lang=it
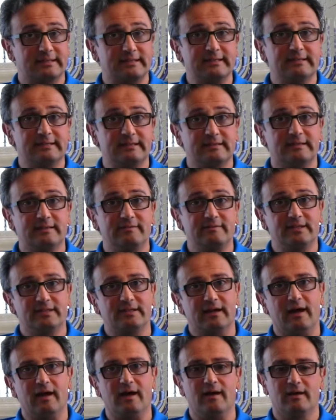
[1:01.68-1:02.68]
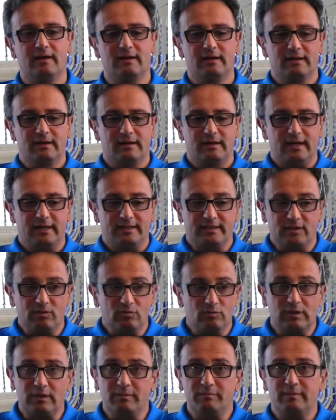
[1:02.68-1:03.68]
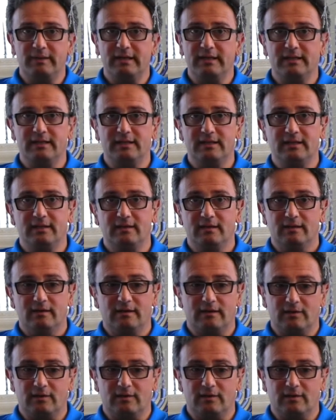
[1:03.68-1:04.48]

grande attività è tenuta in piedi